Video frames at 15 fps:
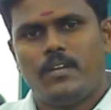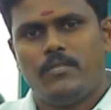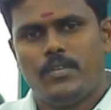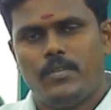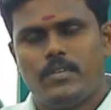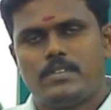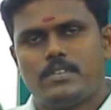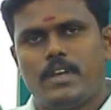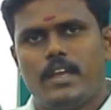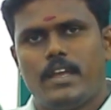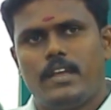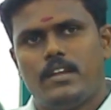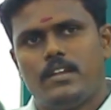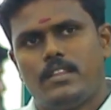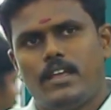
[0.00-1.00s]

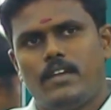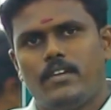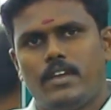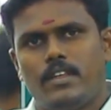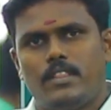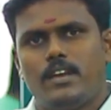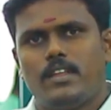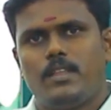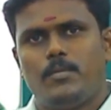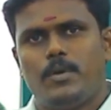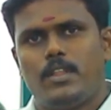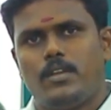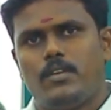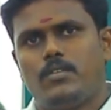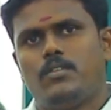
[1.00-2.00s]
விவசாயியின் தேவைக்கு தகுந்த
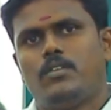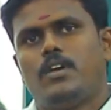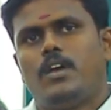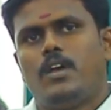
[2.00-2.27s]
மாதிரியும்